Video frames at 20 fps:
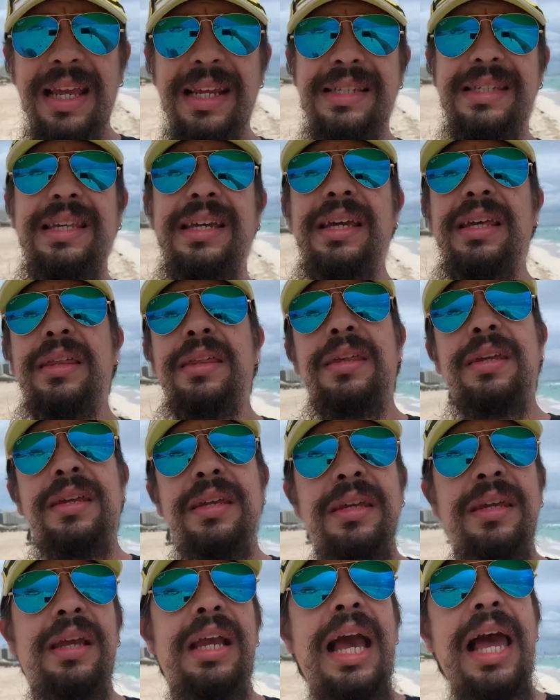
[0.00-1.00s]
Exdeath
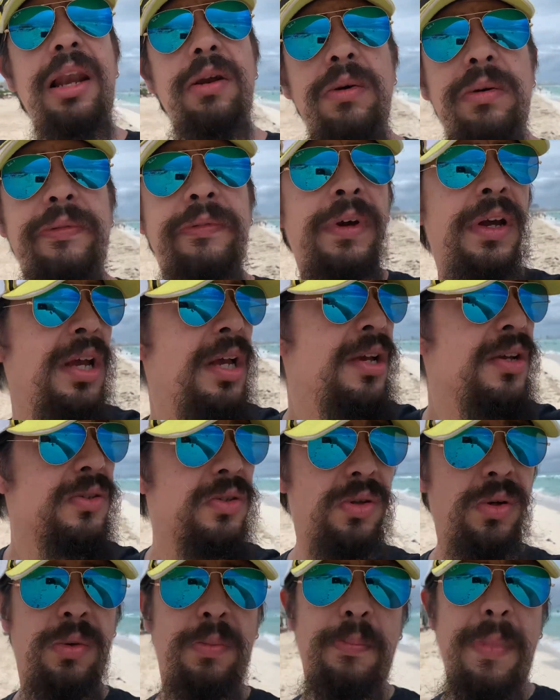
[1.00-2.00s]
y Galu,
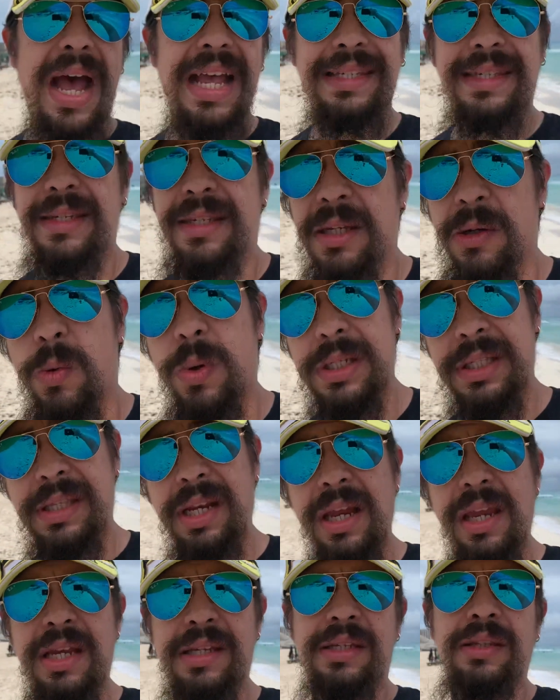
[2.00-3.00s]
son base 5
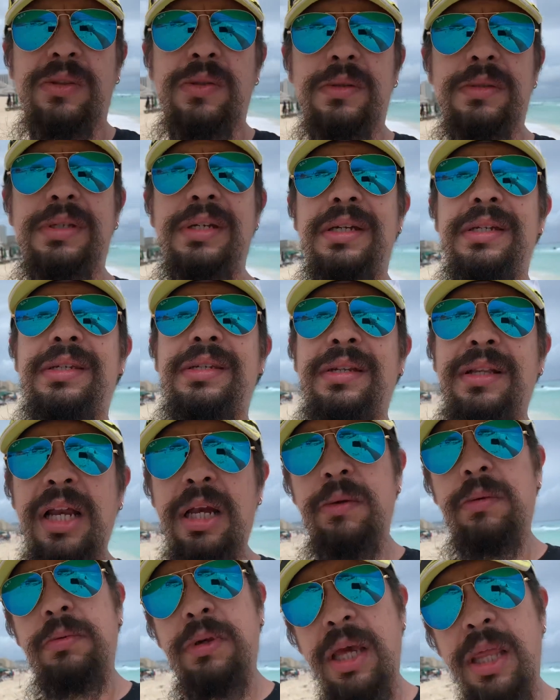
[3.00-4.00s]
estrellas. Entonces,
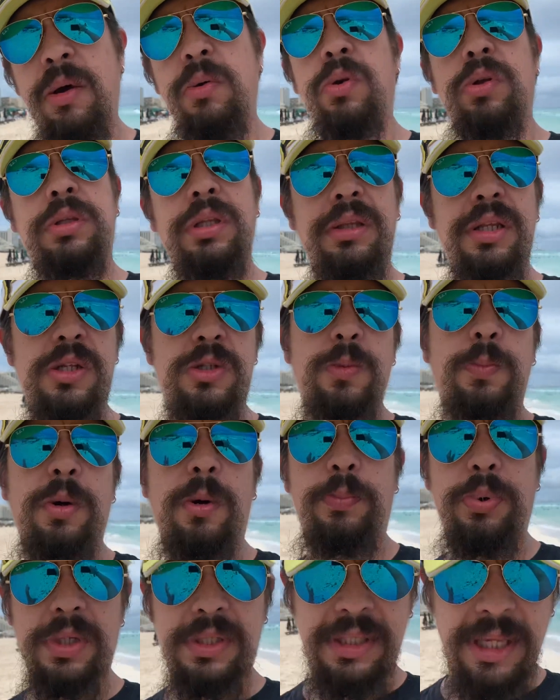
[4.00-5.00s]
claro, cada uno tendrá su
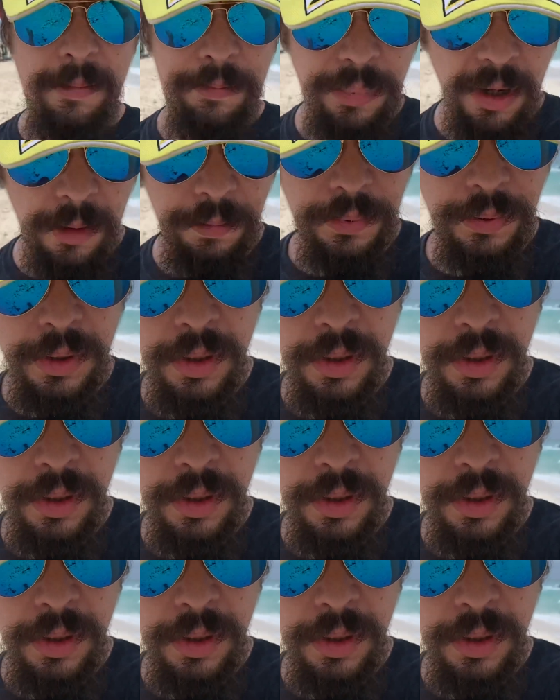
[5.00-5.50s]
propio step up